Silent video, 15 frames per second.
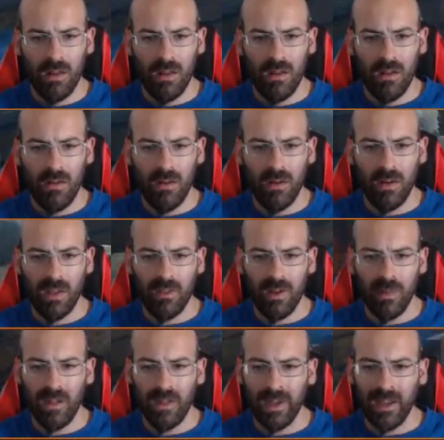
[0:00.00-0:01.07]
Ok,
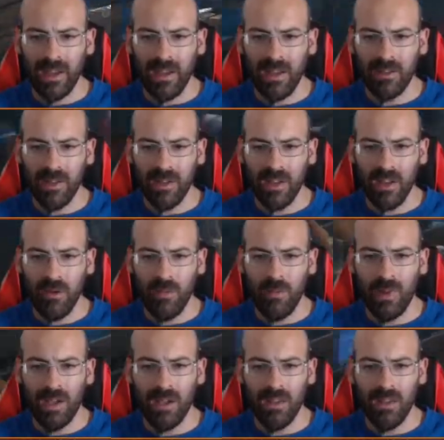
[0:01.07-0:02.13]
finalmente mi ha caricato anche i compagni.